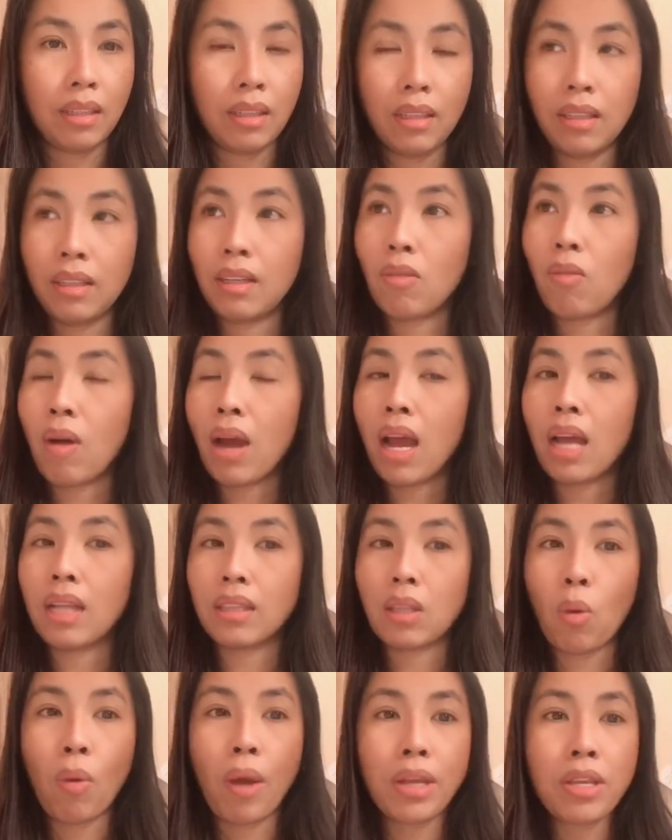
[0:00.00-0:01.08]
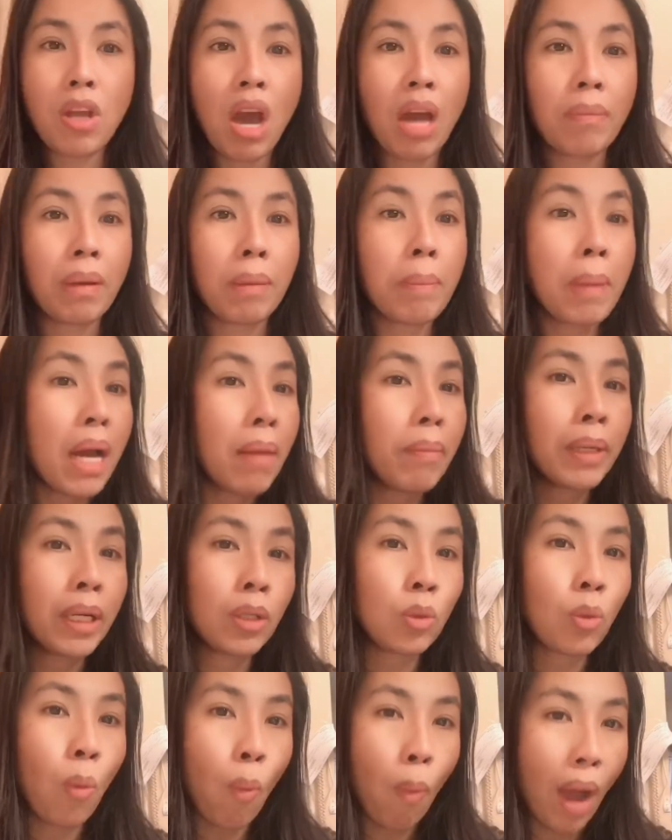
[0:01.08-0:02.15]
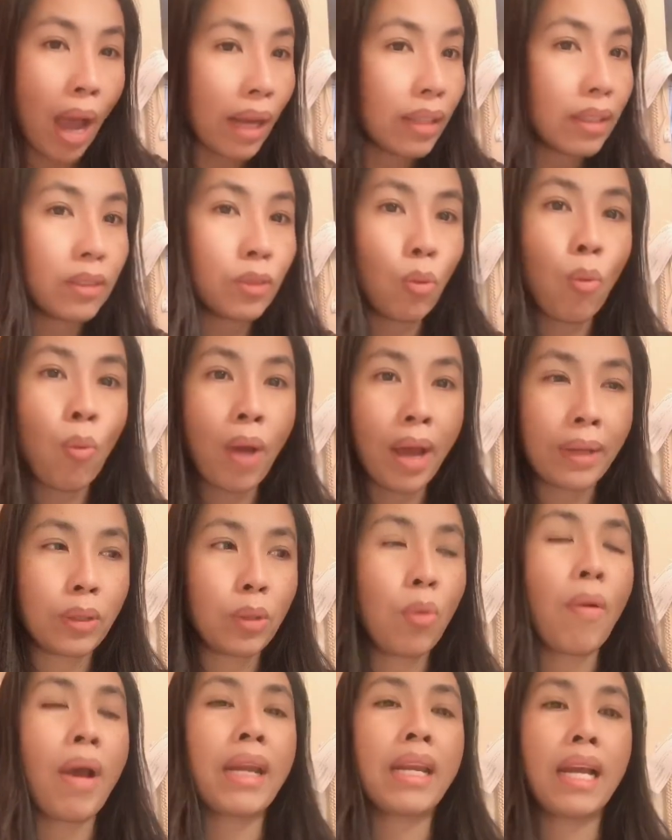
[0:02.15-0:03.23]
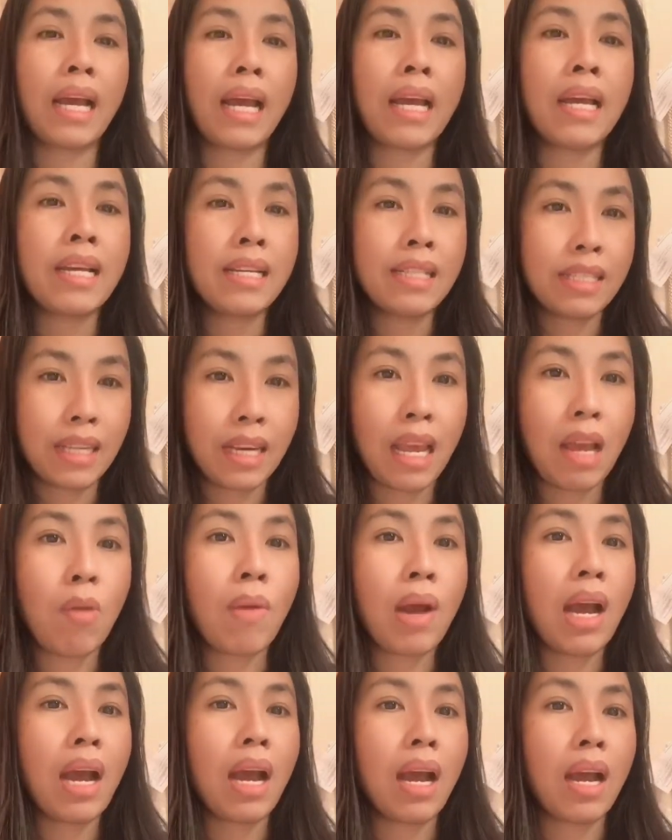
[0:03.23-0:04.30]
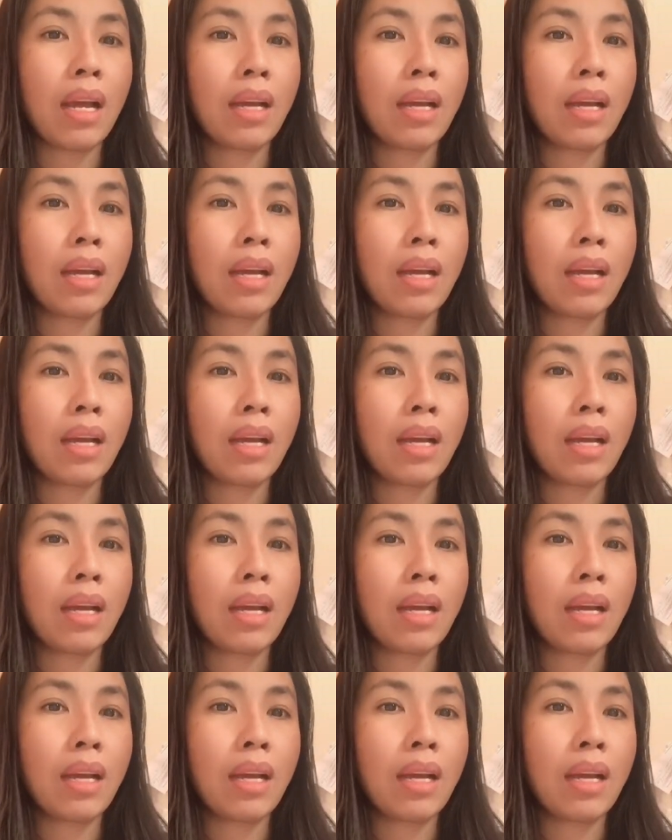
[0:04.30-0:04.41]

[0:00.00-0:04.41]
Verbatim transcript: แล้วว่า แต่ว่ายอดมันเพิ่มขึ้นทุกวันทุกวันทุกวันนะคะ แสดงว่า